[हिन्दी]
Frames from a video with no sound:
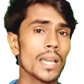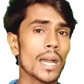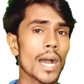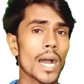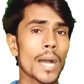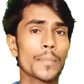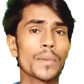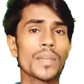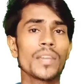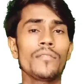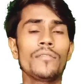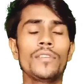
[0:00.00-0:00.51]
है
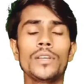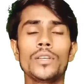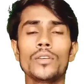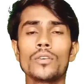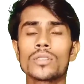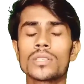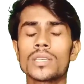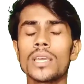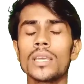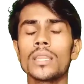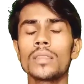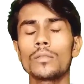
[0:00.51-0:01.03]
आपकी
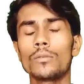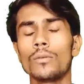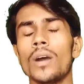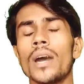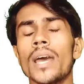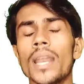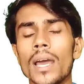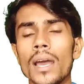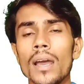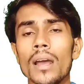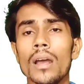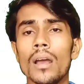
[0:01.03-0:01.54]
वीडियोस के
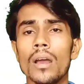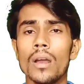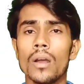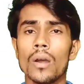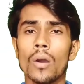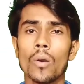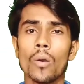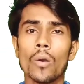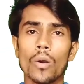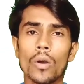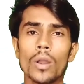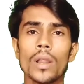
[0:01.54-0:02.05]
द्वारा
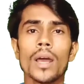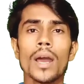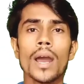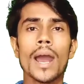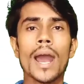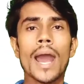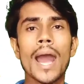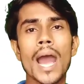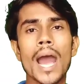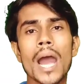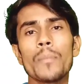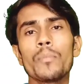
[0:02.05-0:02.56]
और
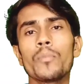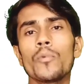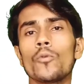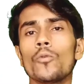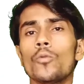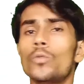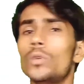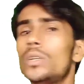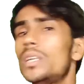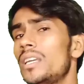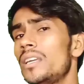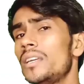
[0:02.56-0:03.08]
आप
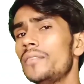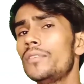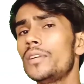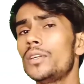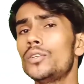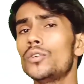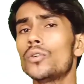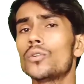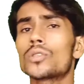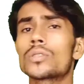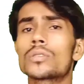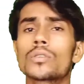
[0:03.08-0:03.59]
उन्हीं
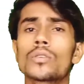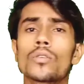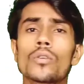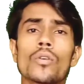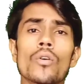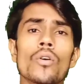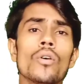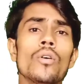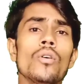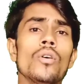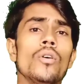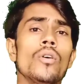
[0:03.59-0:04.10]
वीडियोस
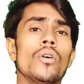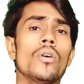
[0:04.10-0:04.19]
को